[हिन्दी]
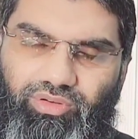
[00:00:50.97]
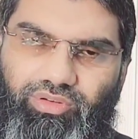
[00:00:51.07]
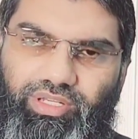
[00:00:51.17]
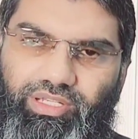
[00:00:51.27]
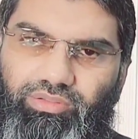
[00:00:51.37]

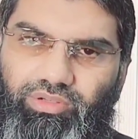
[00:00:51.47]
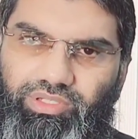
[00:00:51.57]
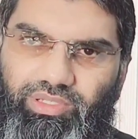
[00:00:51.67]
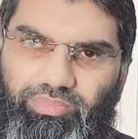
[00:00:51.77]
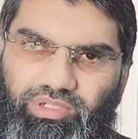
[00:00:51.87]
और एक दो
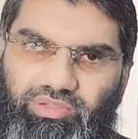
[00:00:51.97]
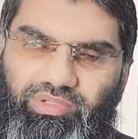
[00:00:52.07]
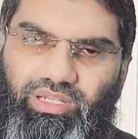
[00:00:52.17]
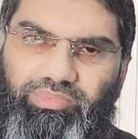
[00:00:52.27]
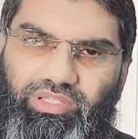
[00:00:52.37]
एग्जांपल्स
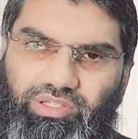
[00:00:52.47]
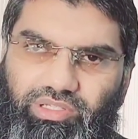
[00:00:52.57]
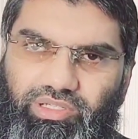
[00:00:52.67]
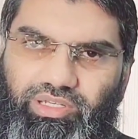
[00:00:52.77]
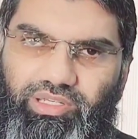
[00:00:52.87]
भी आपसे
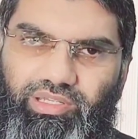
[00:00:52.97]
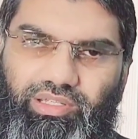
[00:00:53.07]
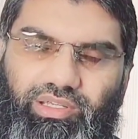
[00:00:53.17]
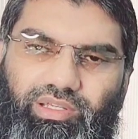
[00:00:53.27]
शेयर करेंगे